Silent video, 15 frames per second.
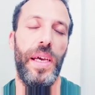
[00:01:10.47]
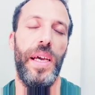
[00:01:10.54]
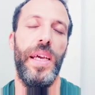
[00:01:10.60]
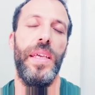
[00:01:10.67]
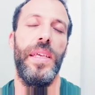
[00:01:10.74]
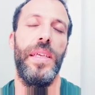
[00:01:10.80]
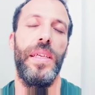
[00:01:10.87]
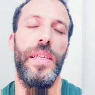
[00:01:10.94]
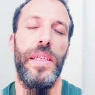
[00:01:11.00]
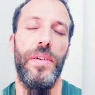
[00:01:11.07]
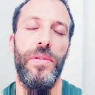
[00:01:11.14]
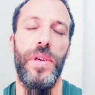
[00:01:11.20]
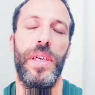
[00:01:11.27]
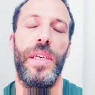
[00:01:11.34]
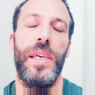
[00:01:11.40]
أي
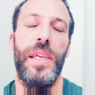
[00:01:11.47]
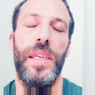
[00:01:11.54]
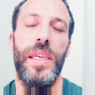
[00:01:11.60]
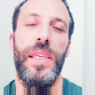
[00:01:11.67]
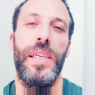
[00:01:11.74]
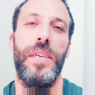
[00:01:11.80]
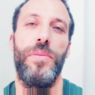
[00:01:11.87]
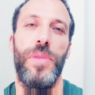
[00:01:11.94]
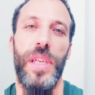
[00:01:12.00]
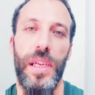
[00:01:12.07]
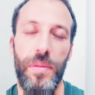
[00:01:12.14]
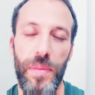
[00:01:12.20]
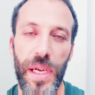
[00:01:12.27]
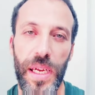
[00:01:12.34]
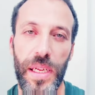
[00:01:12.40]
نوع كان عندك من
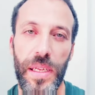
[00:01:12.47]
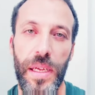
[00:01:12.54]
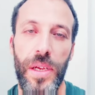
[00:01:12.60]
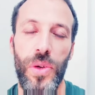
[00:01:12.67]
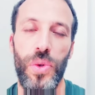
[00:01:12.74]
المرض